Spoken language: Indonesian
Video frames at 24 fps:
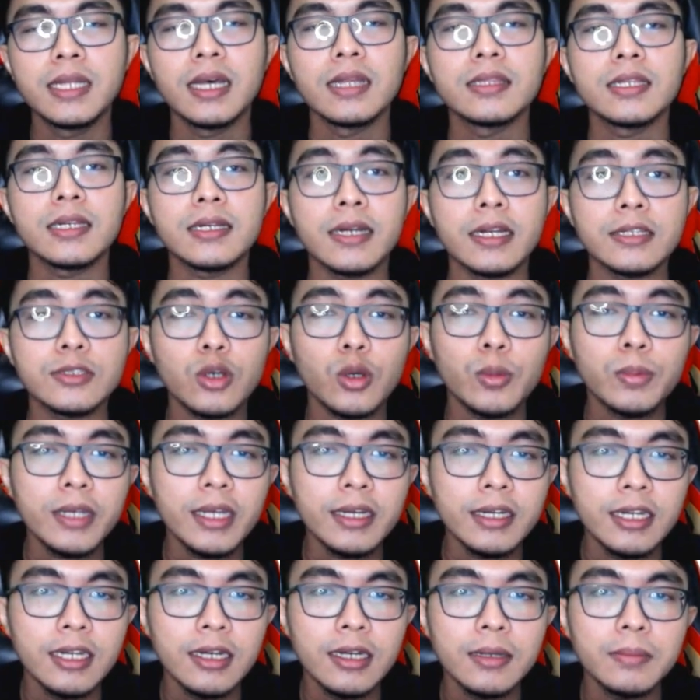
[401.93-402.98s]
dan trik Rise of
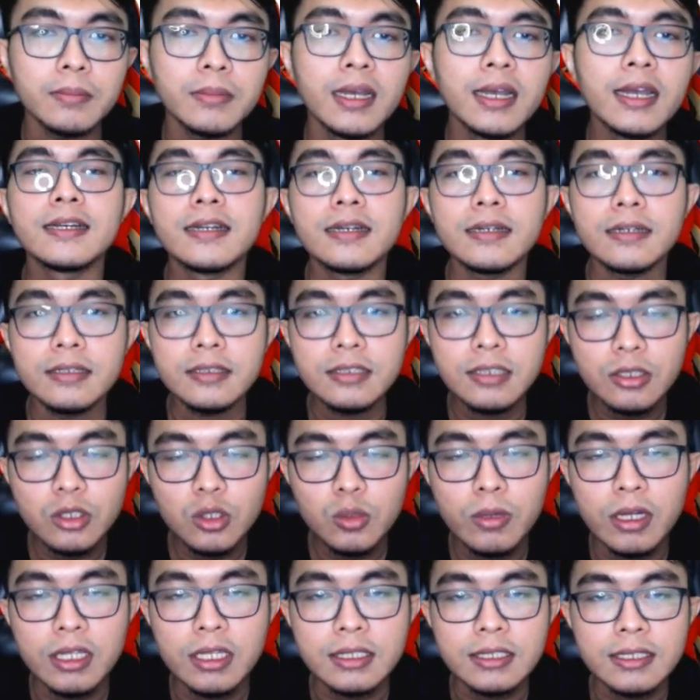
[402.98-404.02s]
Kingdom. Di
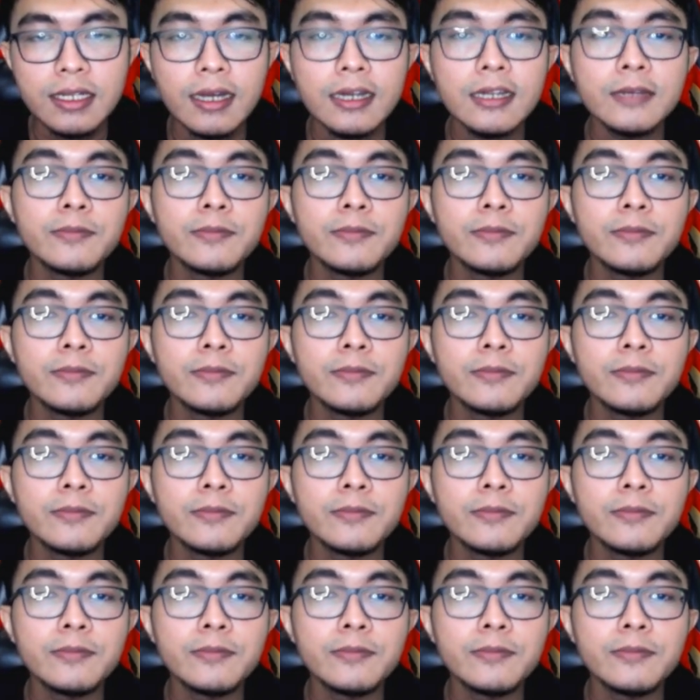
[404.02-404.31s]
situ banyak sekali